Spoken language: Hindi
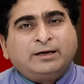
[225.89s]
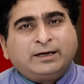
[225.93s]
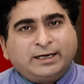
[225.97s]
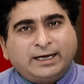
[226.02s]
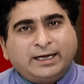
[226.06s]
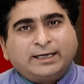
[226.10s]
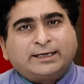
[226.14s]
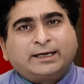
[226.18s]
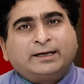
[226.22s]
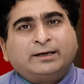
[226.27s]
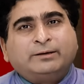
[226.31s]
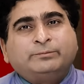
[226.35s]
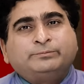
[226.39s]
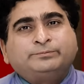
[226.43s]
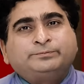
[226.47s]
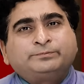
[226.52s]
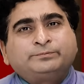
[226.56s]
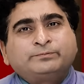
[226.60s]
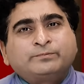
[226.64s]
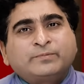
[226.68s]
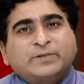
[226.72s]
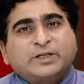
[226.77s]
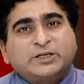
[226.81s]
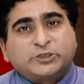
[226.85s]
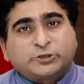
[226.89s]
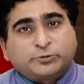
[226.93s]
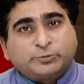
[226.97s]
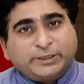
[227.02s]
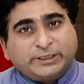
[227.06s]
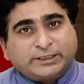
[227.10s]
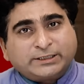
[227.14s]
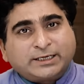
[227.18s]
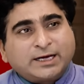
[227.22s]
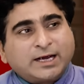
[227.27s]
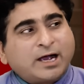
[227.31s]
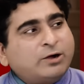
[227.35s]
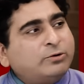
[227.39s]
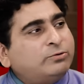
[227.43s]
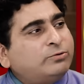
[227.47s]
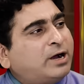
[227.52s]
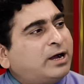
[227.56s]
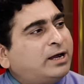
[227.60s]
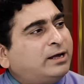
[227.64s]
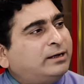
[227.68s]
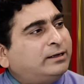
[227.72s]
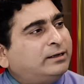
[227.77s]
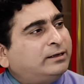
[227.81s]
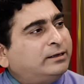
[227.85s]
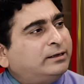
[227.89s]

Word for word: लेकिन इस बीच क्या हुआ